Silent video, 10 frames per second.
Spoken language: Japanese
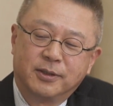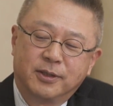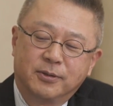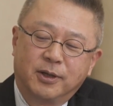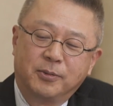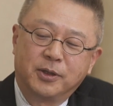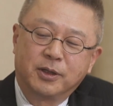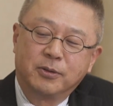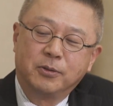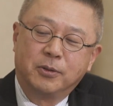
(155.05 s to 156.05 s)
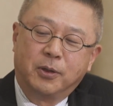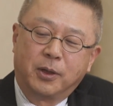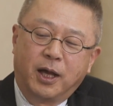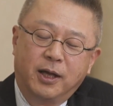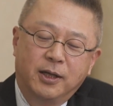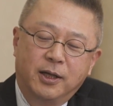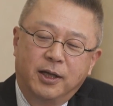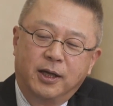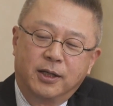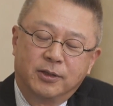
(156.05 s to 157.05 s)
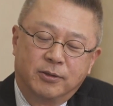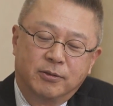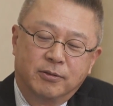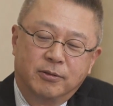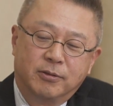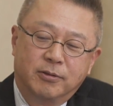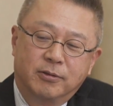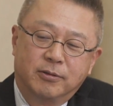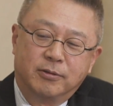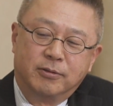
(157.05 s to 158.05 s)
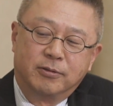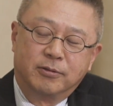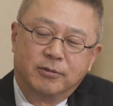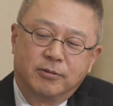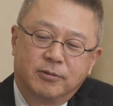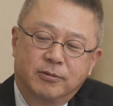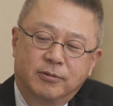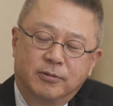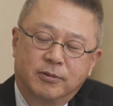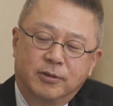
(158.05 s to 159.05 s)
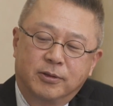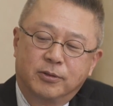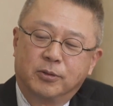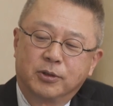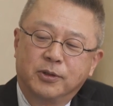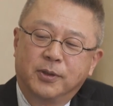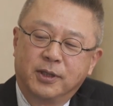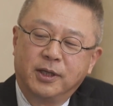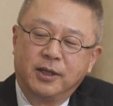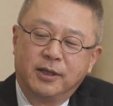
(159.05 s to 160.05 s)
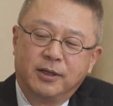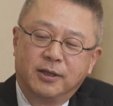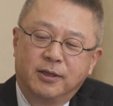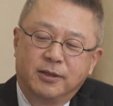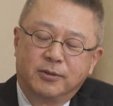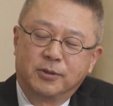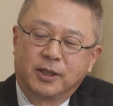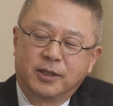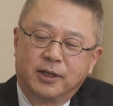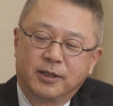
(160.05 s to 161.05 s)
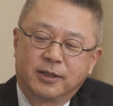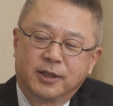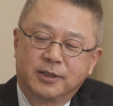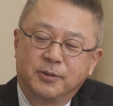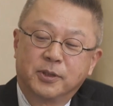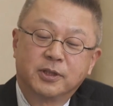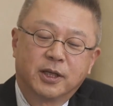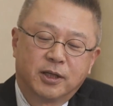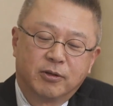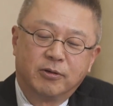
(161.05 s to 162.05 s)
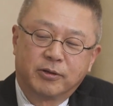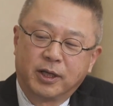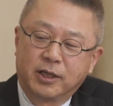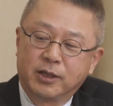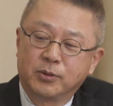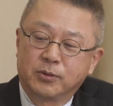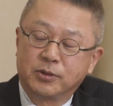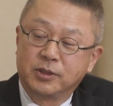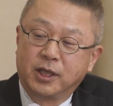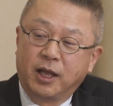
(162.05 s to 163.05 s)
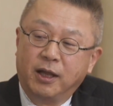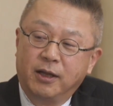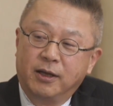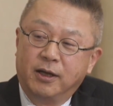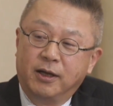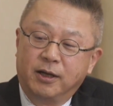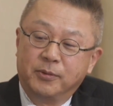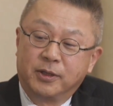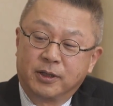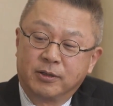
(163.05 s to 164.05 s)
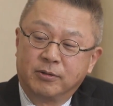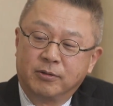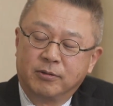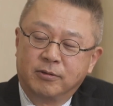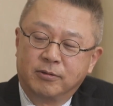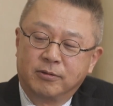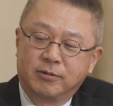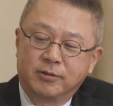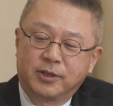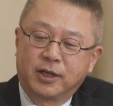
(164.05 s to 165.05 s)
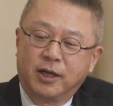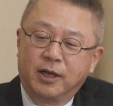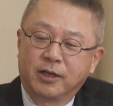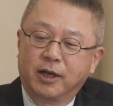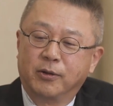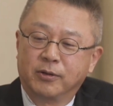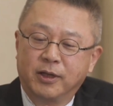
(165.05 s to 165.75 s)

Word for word: あの、アメリカの方はほら、あの、動機はね、うん、えー、どうだったか知りませんけど、うん、結果論として、うん、アメリカの、世界派遣を